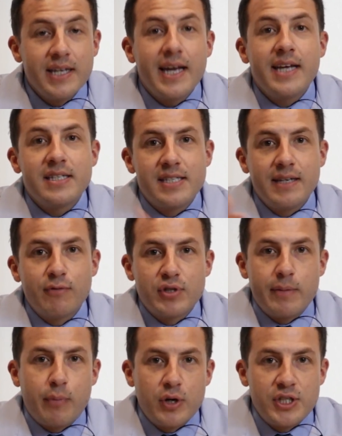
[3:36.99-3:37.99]
E aí sim
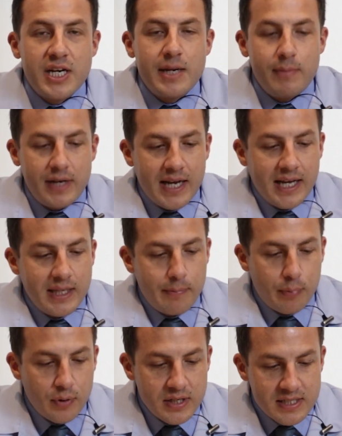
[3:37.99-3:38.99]
você pode eliminar
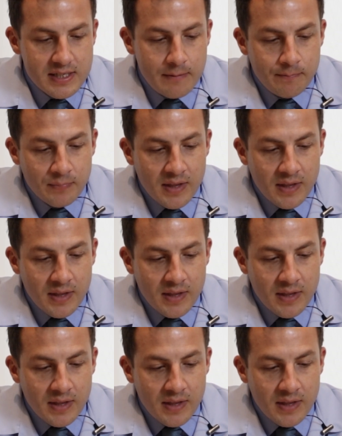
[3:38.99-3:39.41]
depois